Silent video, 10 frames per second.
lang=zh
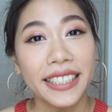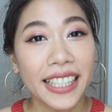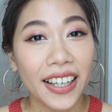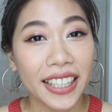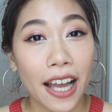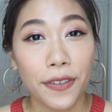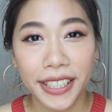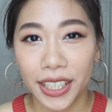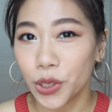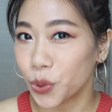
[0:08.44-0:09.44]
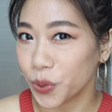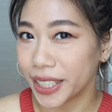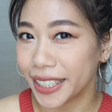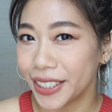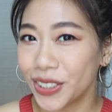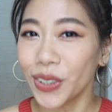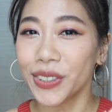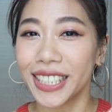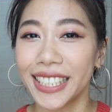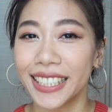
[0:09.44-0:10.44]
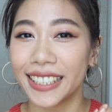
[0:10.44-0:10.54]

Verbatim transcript: 今天要跟大家分享的主题就是